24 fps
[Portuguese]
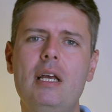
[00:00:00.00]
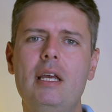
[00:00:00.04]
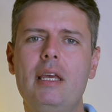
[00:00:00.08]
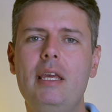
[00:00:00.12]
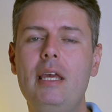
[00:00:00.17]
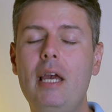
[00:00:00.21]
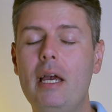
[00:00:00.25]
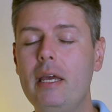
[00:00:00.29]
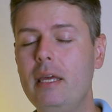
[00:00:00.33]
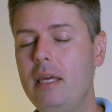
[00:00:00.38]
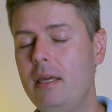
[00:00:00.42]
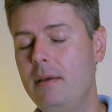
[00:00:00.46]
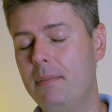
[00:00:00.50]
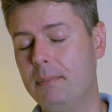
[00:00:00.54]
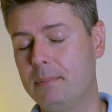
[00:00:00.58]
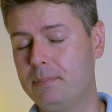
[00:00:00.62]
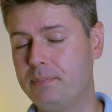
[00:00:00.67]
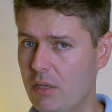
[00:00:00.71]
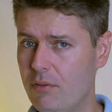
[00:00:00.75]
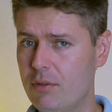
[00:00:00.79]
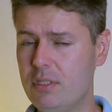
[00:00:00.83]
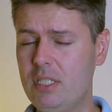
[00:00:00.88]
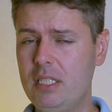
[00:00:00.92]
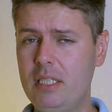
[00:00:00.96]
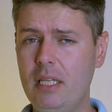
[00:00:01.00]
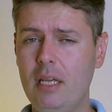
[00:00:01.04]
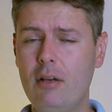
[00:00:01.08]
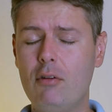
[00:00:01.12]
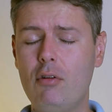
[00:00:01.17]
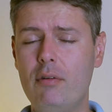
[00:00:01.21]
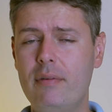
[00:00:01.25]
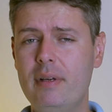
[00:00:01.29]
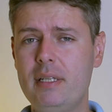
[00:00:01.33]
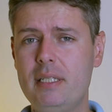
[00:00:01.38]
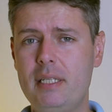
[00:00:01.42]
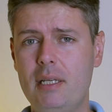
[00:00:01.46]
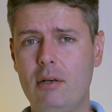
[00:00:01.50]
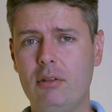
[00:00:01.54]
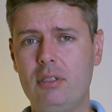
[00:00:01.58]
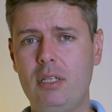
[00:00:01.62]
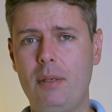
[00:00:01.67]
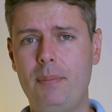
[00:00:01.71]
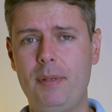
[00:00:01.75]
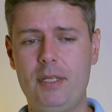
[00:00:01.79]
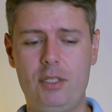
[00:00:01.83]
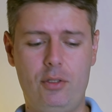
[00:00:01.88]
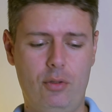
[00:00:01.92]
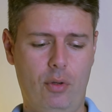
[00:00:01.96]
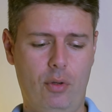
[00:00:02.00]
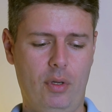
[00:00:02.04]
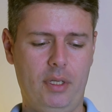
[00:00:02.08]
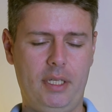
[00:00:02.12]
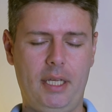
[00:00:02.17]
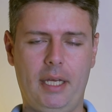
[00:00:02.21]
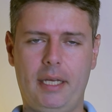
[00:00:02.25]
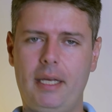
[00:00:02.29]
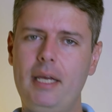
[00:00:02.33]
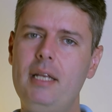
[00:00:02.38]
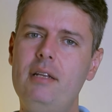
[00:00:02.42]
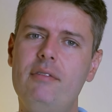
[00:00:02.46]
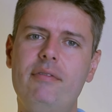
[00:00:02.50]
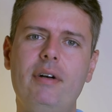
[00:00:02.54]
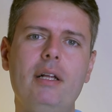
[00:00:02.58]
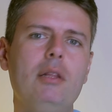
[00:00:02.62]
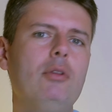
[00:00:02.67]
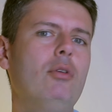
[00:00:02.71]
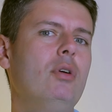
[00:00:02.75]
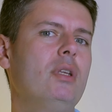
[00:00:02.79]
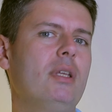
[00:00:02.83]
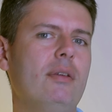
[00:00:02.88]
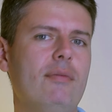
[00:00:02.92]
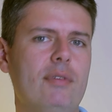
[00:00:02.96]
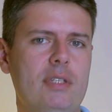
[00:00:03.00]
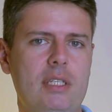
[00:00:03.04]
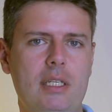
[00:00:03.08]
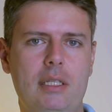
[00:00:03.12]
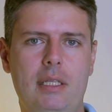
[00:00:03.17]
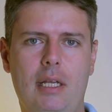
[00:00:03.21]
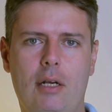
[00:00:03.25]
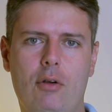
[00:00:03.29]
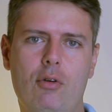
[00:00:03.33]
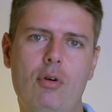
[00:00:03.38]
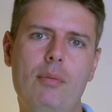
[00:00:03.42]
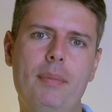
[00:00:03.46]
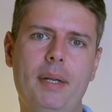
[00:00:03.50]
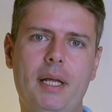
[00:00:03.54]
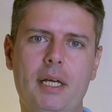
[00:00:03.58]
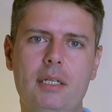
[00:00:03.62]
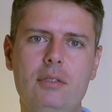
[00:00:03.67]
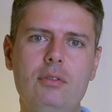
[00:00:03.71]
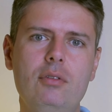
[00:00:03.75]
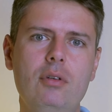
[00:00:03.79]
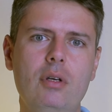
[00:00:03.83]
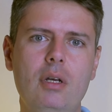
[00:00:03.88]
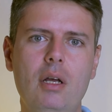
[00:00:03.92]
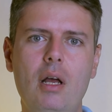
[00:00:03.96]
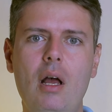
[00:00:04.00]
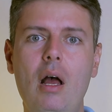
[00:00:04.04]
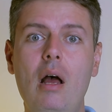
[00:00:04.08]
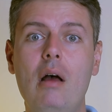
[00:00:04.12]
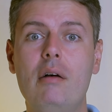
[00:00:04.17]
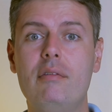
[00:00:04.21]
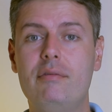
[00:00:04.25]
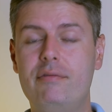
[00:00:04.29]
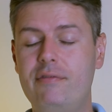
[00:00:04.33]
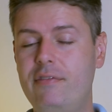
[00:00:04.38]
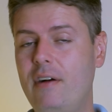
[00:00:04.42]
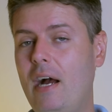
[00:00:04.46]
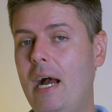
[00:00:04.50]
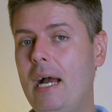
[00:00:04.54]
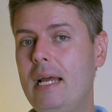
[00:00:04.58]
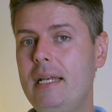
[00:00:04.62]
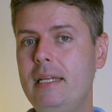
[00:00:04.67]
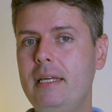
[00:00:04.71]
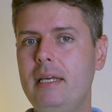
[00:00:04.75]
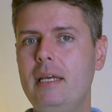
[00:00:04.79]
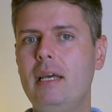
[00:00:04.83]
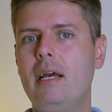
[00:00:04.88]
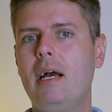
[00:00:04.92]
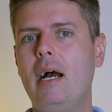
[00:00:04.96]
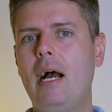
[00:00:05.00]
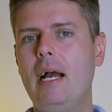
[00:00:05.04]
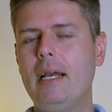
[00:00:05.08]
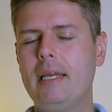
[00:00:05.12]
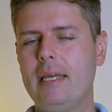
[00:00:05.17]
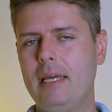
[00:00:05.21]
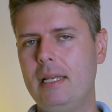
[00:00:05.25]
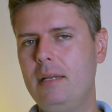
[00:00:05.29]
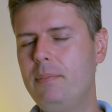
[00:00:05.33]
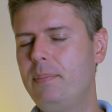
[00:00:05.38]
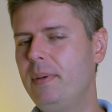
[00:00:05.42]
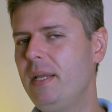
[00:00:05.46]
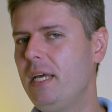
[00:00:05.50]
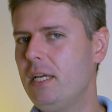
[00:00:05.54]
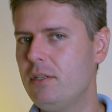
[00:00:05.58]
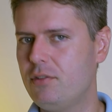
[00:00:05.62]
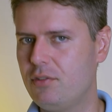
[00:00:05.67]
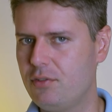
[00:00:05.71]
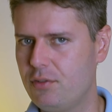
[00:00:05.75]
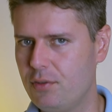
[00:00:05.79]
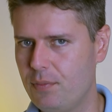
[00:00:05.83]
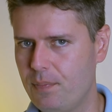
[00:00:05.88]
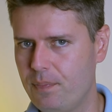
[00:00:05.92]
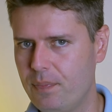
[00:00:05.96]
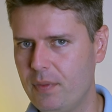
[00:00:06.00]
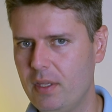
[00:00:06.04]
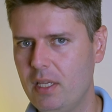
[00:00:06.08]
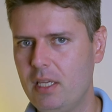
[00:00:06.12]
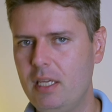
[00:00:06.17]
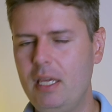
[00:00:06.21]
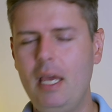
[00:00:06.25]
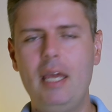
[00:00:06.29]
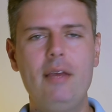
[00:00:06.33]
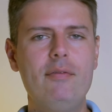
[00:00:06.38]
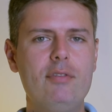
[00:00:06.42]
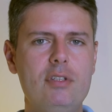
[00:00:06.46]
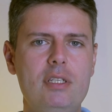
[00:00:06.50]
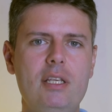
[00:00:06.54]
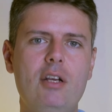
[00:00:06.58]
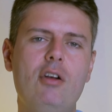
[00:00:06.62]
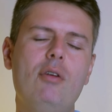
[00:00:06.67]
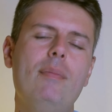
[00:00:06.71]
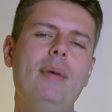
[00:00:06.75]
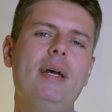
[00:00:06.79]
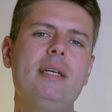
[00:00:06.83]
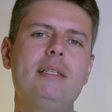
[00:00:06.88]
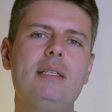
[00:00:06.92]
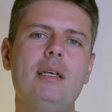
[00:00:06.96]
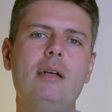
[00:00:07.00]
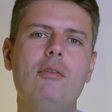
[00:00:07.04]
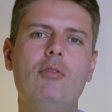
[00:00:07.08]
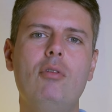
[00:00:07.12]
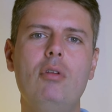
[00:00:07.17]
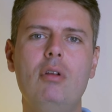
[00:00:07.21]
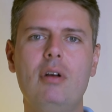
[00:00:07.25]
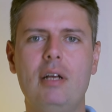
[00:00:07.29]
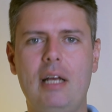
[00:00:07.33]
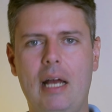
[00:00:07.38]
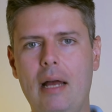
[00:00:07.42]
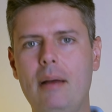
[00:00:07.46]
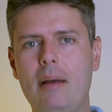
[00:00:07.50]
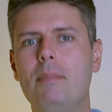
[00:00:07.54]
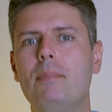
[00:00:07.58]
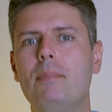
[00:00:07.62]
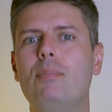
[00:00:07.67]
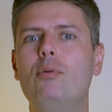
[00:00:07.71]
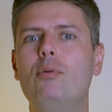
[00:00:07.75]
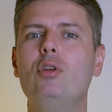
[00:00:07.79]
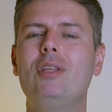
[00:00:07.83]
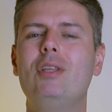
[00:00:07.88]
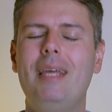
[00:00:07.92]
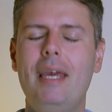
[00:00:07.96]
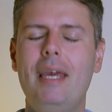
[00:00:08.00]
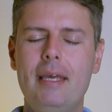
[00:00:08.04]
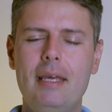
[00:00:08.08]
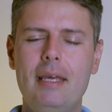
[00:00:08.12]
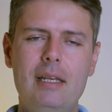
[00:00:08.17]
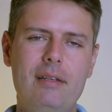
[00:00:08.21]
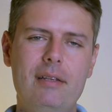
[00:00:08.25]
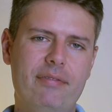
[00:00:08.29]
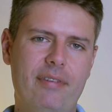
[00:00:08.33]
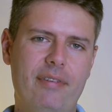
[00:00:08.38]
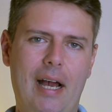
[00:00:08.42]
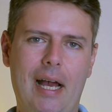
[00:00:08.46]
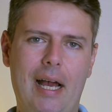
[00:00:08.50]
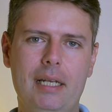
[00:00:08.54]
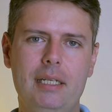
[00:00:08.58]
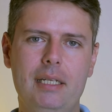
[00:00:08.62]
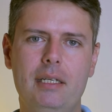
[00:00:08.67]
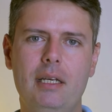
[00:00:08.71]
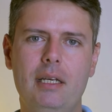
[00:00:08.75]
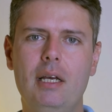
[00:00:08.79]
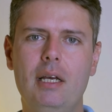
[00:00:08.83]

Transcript: E aí você tem que convencer a outra pessoa que aquele valor que você está cobrando vale aquele preço. E aí você começa a colocar por que, que ele vale.